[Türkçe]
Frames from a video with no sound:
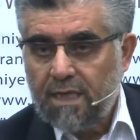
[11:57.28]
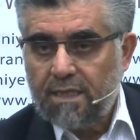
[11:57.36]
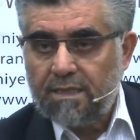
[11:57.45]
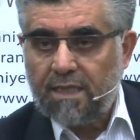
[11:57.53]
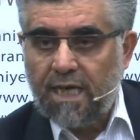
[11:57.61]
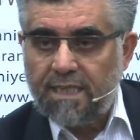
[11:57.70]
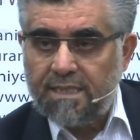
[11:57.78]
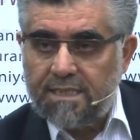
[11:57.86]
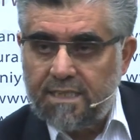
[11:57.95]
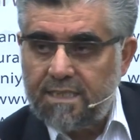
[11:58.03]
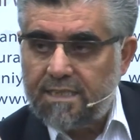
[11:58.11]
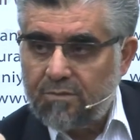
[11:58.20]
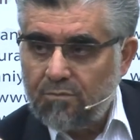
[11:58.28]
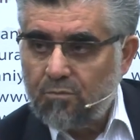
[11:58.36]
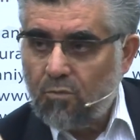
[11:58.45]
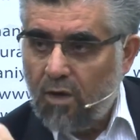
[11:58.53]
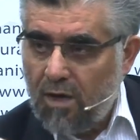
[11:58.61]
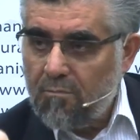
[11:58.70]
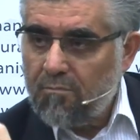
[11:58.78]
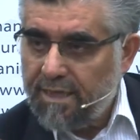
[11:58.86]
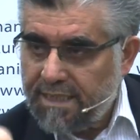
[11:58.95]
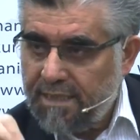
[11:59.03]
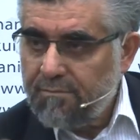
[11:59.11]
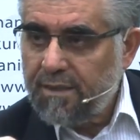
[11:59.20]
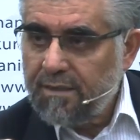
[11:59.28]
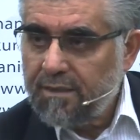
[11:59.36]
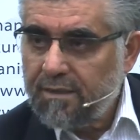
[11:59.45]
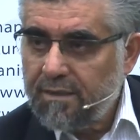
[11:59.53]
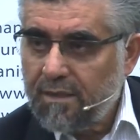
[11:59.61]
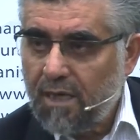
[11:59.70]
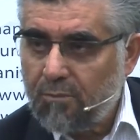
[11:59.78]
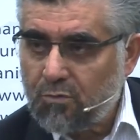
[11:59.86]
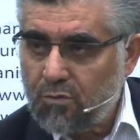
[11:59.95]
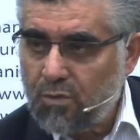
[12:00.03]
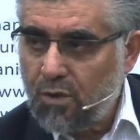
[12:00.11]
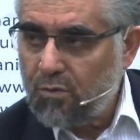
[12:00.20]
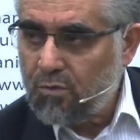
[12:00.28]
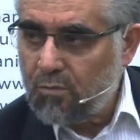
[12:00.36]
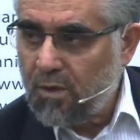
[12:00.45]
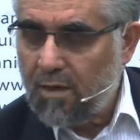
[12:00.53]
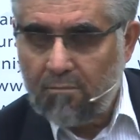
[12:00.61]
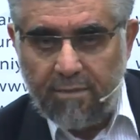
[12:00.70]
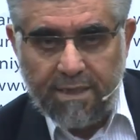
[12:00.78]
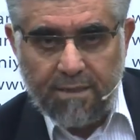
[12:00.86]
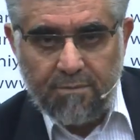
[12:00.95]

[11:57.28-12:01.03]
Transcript: Yani siz Muhammed'e mi, Abdullah oğlu Muhammed'e mi